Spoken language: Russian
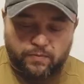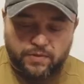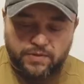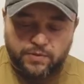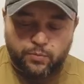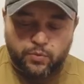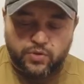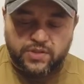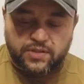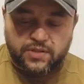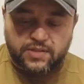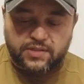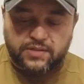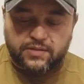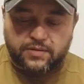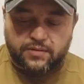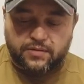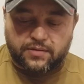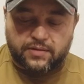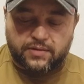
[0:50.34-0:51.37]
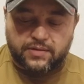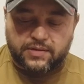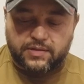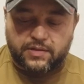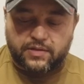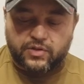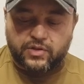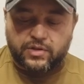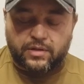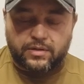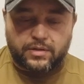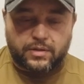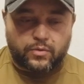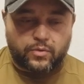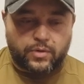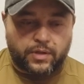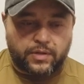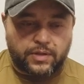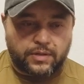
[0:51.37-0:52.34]
возможность заряжания
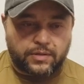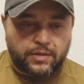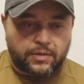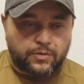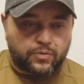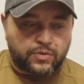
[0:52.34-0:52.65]
рукоятки,